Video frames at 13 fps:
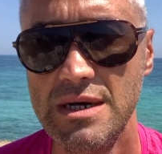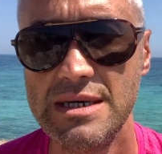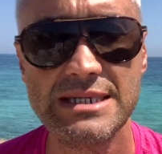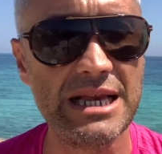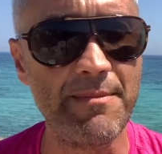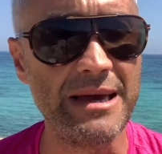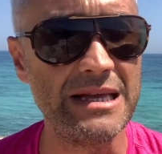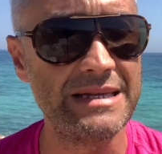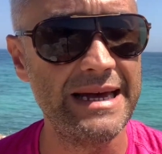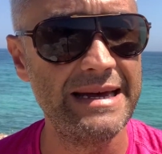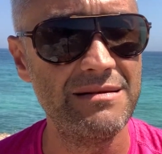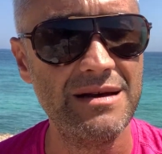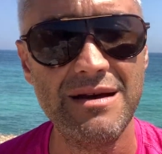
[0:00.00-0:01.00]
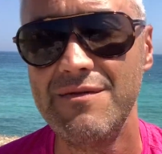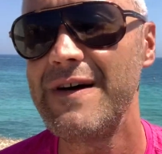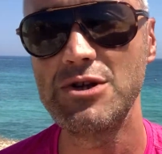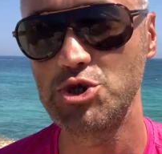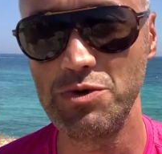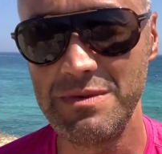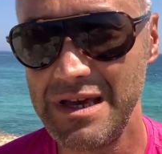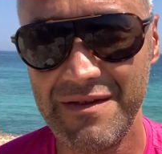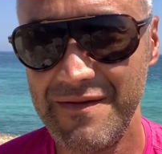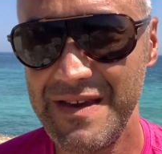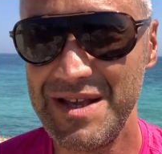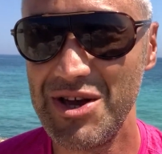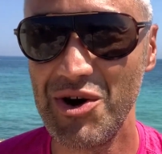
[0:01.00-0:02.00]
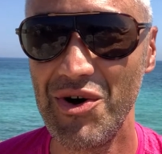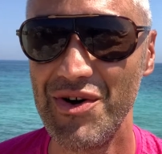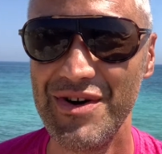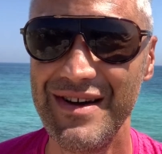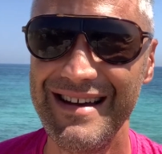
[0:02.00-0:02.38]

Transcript: sapete faccio i miei video